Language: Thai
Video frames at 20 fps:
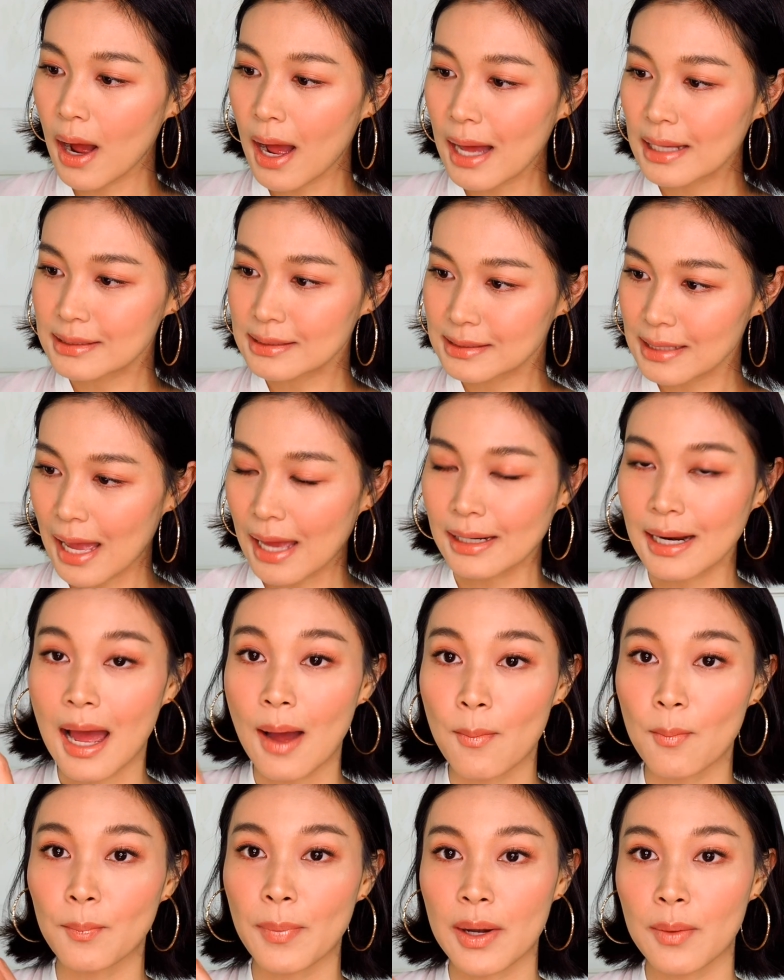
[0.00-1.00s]
อาจจะ
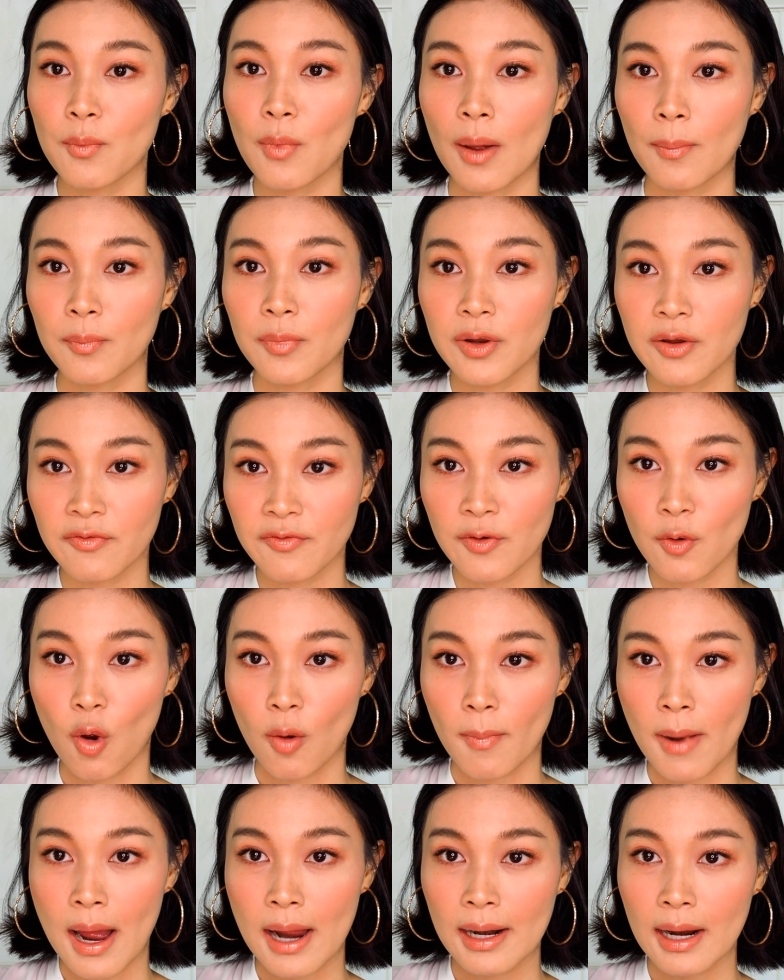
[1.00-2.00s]
ทำเป็นแบบรีฟิล
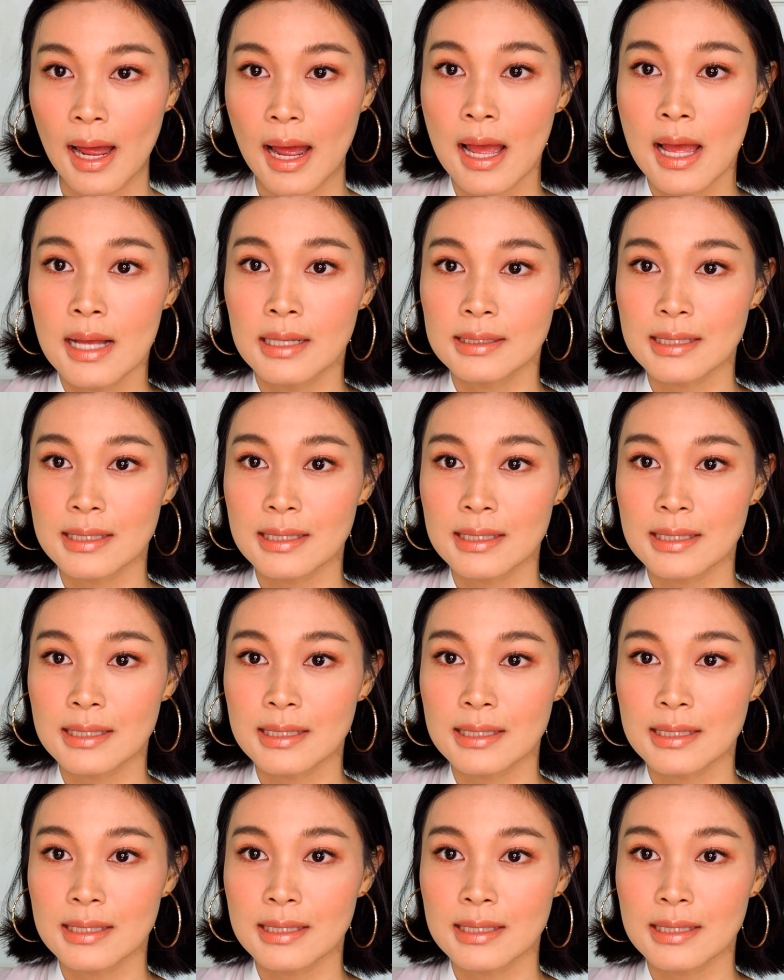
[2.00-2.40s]
ออกมานะคะ